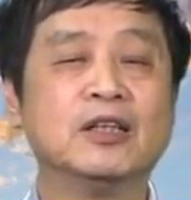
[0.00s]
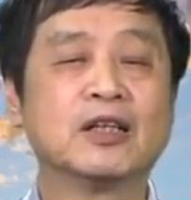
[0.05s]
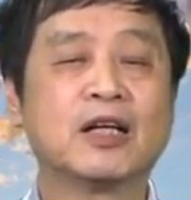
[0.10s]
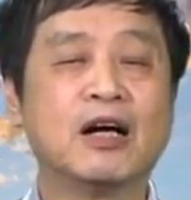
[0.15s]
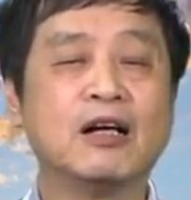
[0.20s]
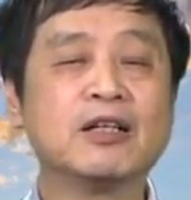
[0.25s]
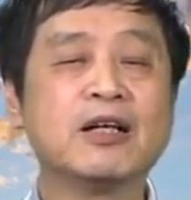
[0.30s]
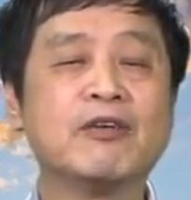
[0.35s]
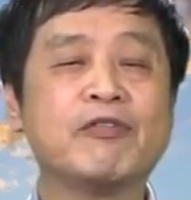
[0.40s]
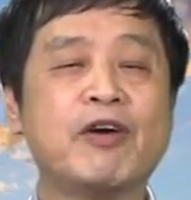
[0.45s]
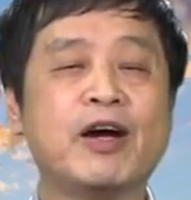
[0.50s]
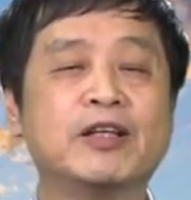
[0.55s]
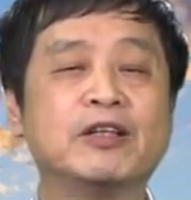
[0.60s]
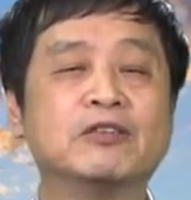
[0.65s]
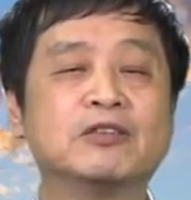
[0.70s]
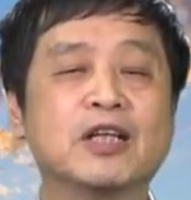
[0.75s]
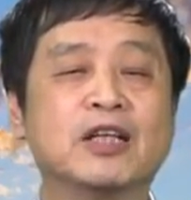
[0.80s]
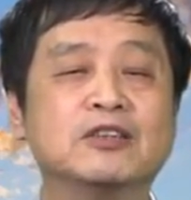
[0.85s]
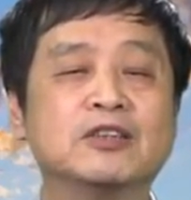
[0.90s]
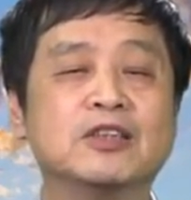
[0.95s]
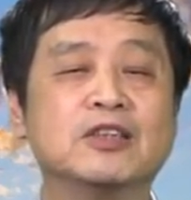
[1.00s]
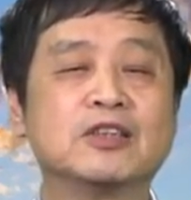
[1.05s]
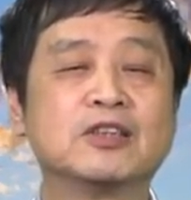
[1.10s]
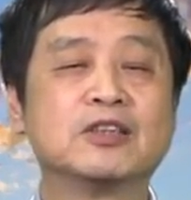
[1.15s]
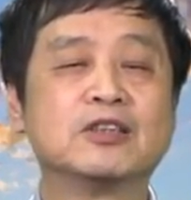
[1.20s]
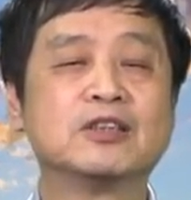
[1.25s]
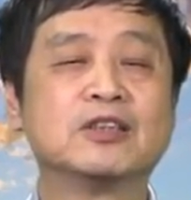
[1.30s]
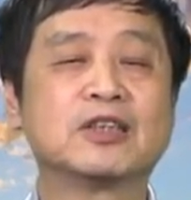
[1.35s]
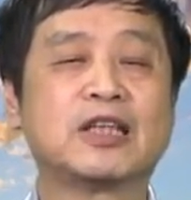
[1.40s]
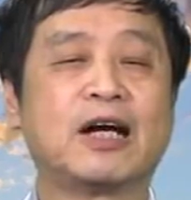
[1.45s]
高岗反刘少奇，
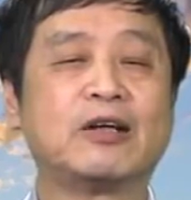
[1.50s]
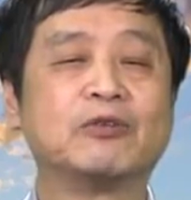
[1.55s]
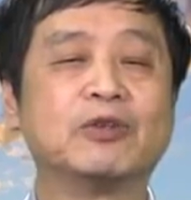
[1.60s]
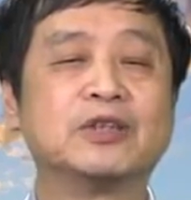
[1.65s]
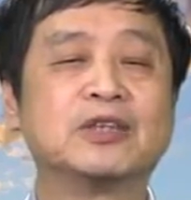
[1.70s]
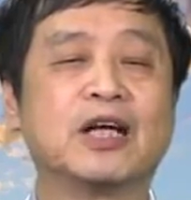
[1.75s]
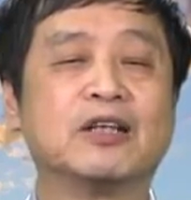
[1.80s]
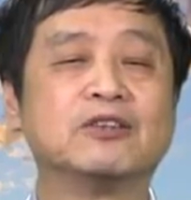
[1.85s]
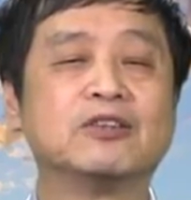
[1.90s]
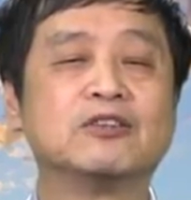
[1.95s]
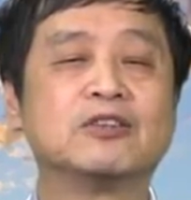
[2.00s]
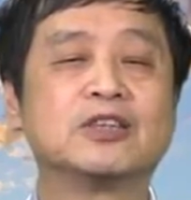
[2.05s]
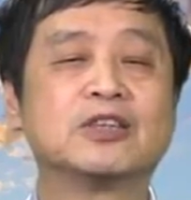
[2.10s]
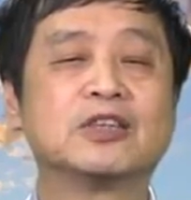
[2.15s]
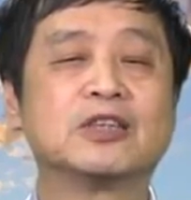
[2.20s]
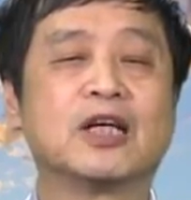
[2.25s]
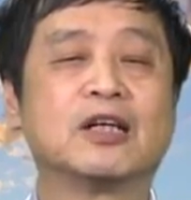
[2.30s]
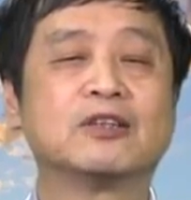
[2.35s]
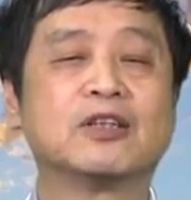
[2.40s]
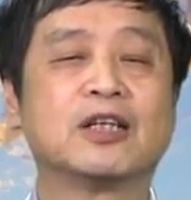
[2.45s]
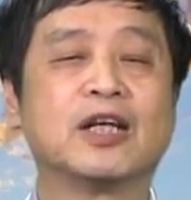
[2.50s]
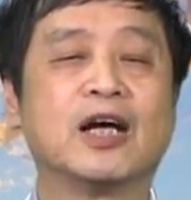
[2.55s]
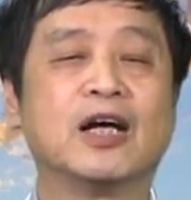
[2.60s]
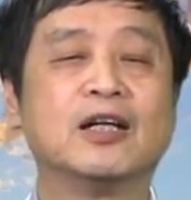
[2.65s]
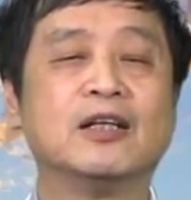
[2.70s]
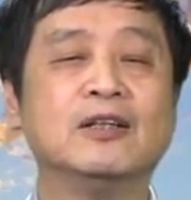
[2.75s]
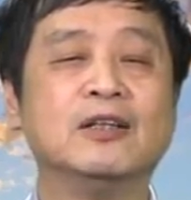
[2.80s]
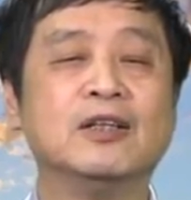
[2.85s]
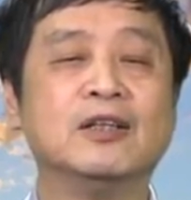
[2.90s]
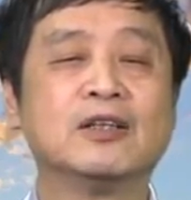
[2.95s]
是党内早就知道的，
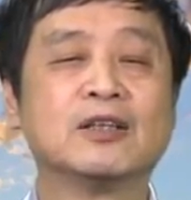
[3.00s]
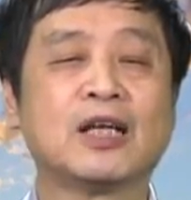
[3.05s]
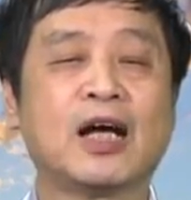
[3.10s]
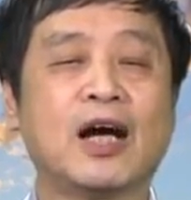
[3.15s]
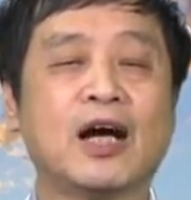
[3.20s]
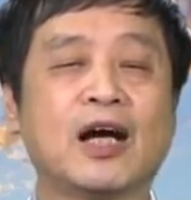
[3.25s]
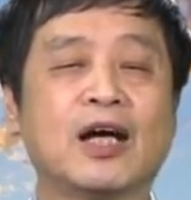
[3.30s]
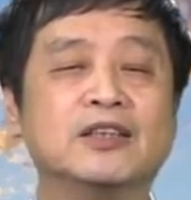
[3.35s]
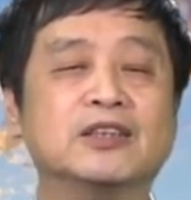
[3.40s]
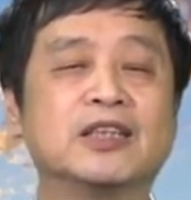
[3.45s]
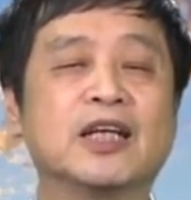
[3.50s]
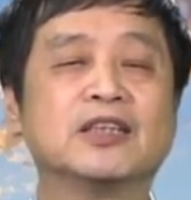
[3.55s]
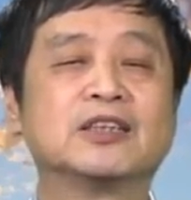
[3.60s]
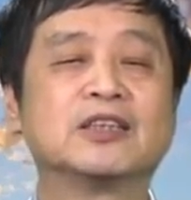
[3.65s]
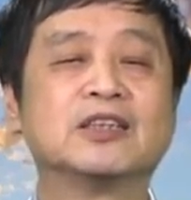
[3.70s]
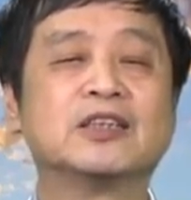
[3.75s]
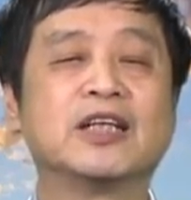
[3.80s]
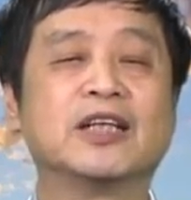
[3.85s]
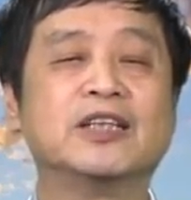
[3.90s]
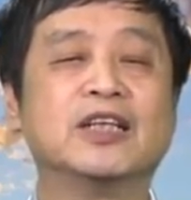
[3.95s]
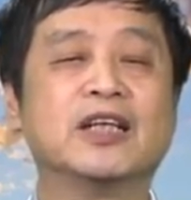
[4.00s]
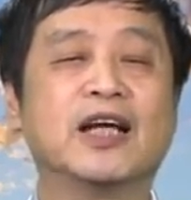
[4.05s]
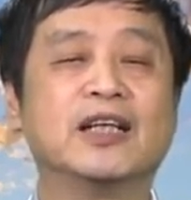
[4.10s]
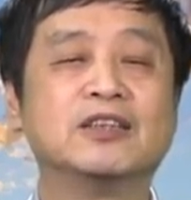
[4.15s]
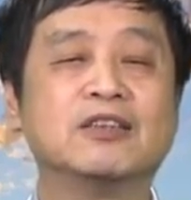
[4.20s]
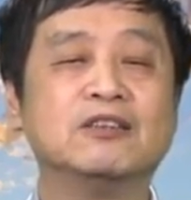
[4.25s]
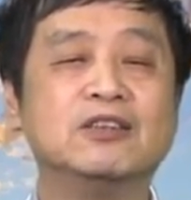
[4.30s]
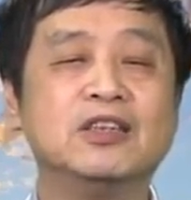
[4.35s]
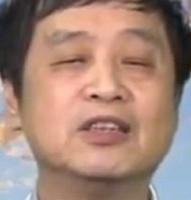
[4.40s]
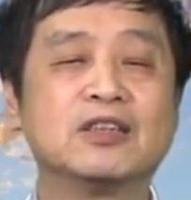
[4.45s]
他他很长时间以来
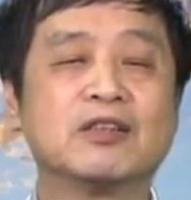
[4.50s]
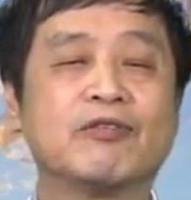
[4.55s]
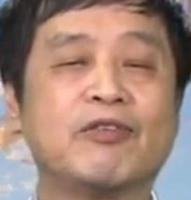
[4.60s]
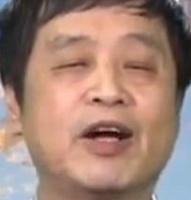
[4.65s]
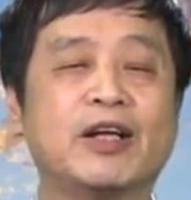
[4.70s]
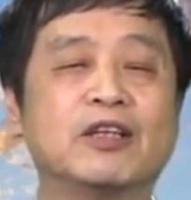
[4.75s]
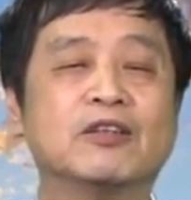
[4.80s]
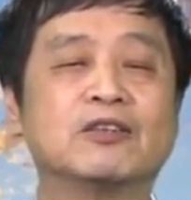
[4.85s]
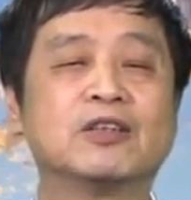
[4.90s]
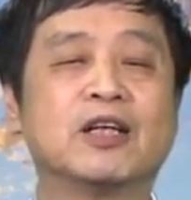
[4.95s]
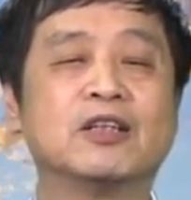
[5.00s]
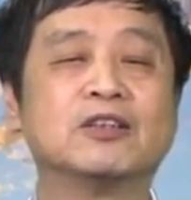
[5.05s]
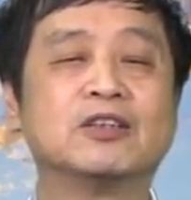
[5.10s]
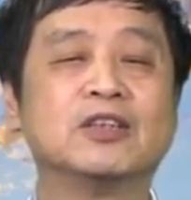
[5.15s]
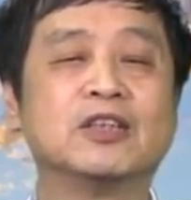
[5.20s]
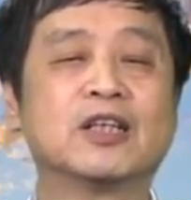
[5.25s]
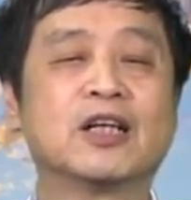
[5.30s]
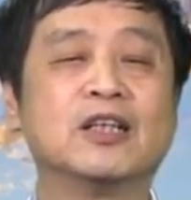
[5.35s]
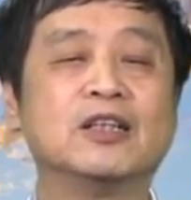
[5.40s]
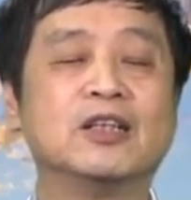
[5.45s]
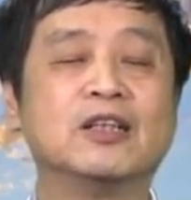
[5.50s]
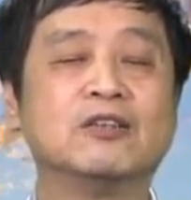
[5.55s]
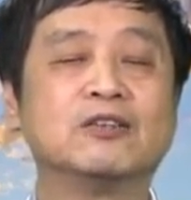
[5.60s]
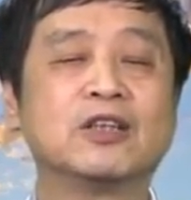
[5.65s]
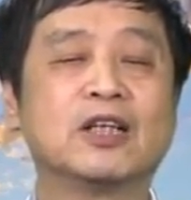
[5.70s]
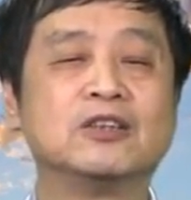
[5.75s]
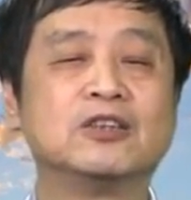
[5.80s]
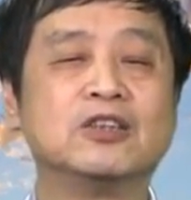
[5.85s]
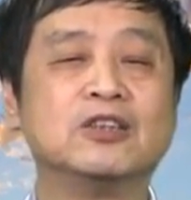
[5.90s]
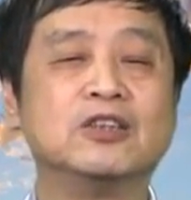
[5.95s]
就一直反刘少奇，跟刘
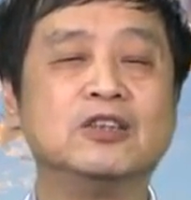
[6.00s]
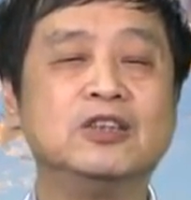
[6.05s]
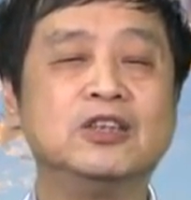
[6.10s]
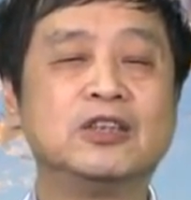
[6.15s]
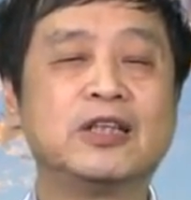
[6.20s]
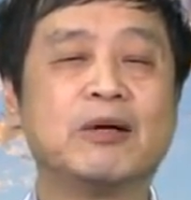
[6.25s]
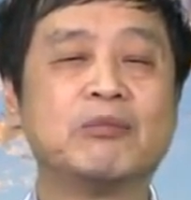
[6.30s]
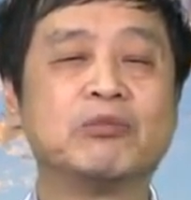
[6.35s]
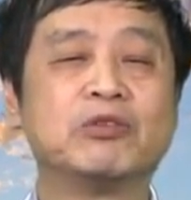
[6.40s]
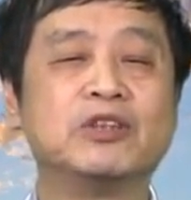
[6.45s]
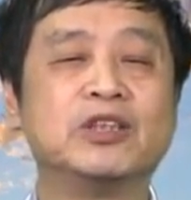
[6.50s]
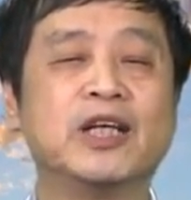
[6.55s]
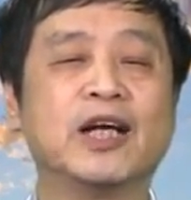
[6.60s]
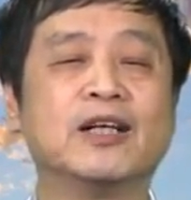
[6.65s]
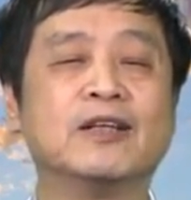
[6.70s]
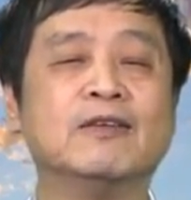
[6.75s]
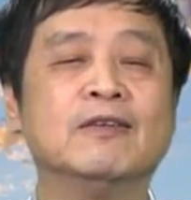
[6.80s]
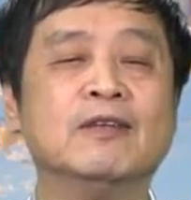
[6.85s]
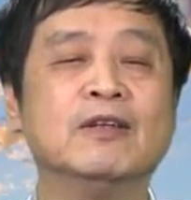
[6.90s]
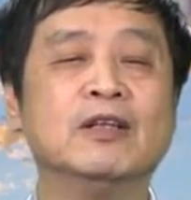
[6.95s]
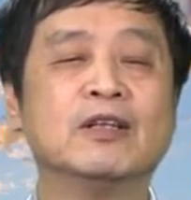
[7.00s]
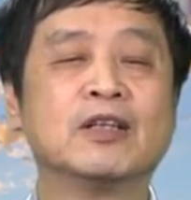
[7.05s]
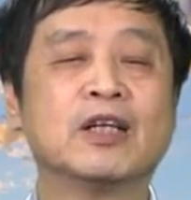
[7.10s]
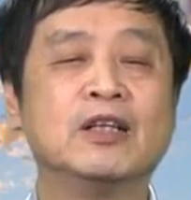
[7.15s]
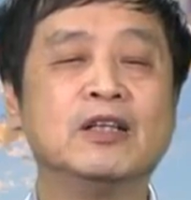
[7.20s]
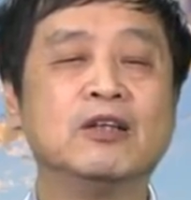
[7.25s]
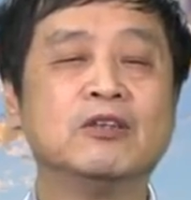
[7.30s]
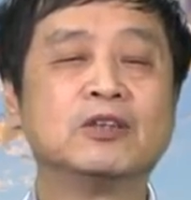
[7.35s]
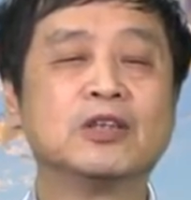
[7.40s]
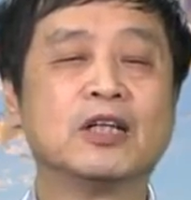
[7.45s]
少奇意见不一样，
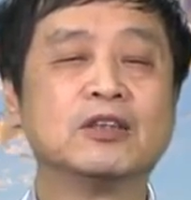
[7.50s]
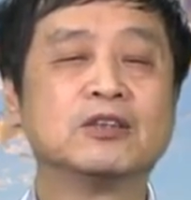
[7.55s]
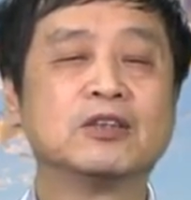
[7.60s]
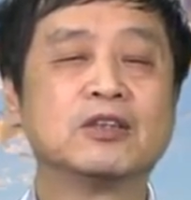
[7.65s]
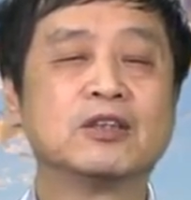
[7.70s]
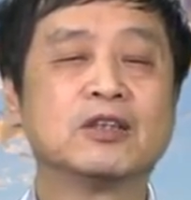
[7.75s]
跟刘少